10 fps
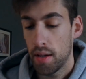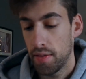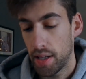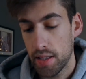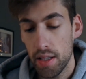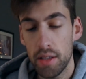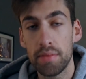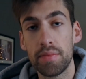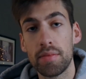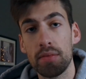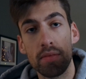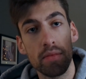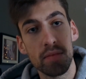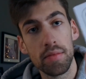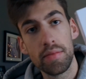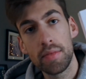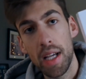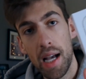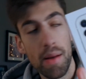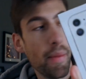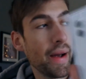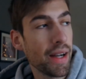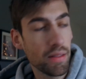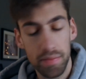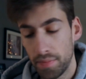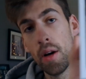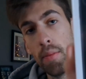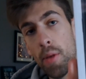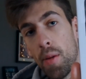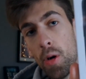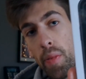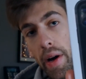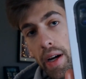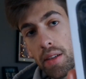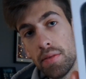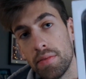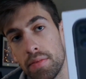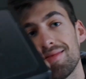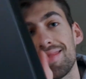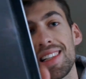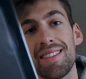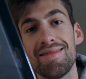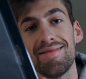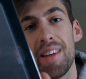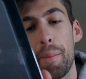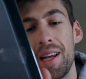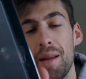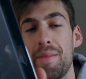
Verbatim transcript: Fait que ça, à ma mère, mon beau-père, puis le